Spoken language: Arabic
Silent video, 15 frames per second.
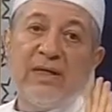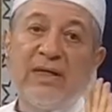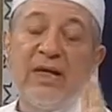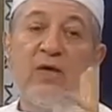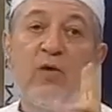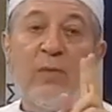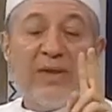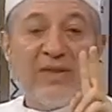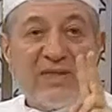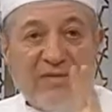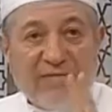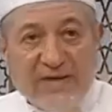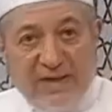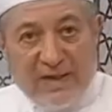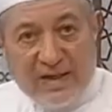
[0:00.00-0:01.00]
يعني هما
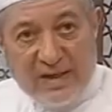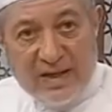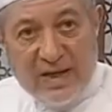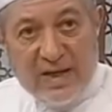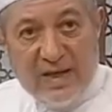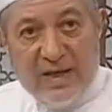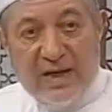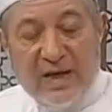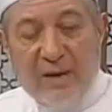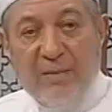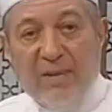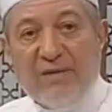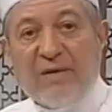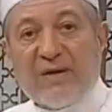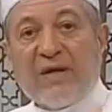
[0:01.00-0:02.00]
صفتان
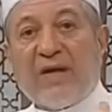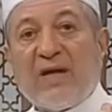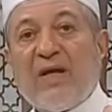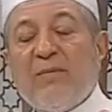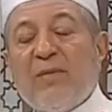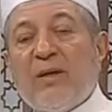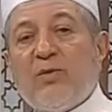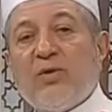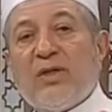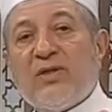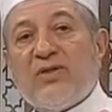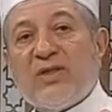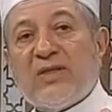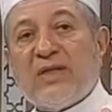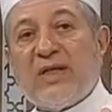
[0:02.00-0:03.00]
لما ذكر إمامنا
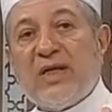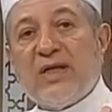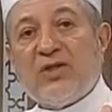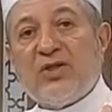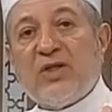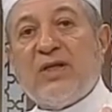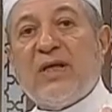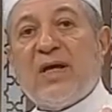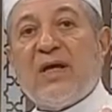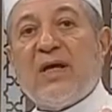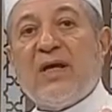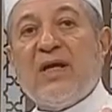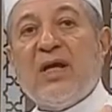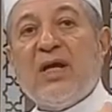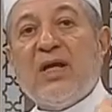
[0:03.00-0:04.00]
الجزري الشدة
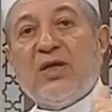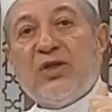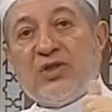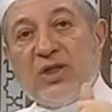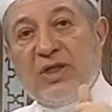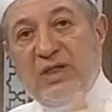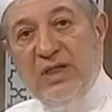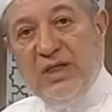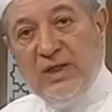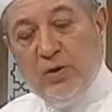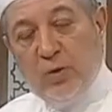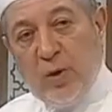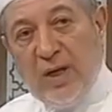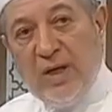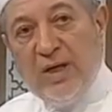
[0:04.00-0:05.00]
قال
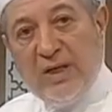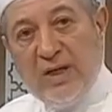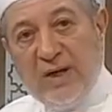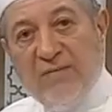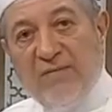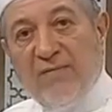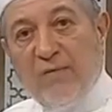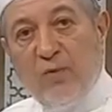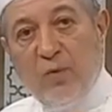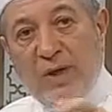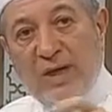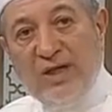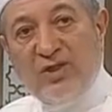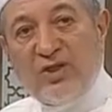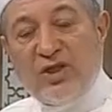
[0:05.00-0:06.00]
شديدها لفظ
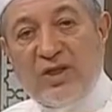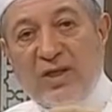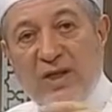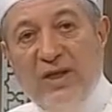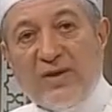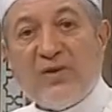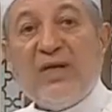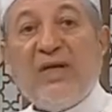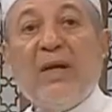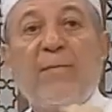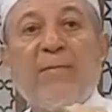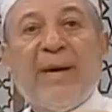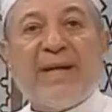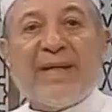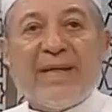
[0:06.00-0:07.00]
أجد قطن
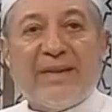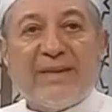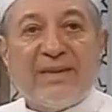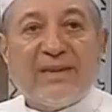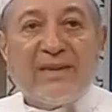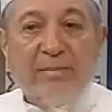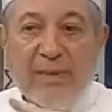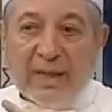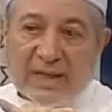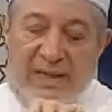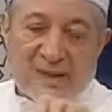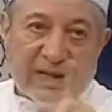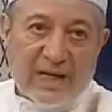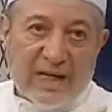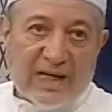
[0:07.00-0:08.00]
بكت
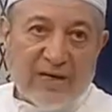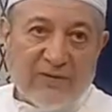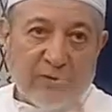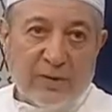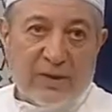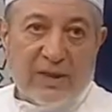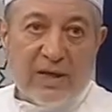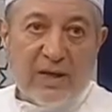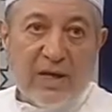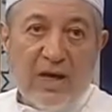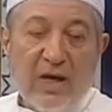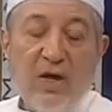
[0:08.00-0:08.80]
بكت هي الكاف والتاء